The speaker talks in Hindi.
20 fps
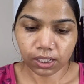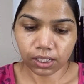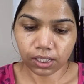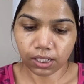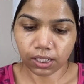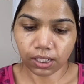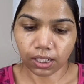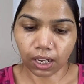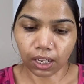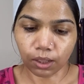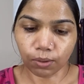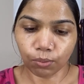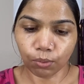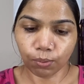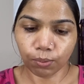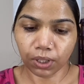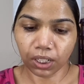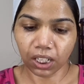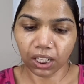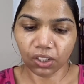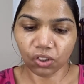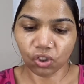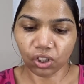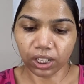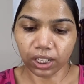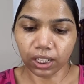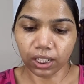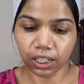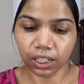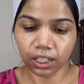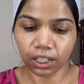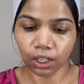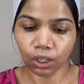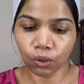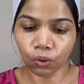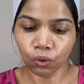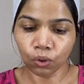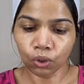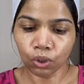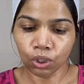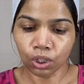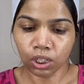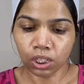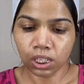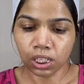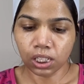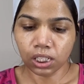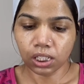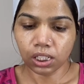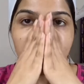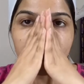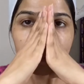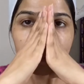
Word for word: साथ में मैं ये जेल ले रही हूँ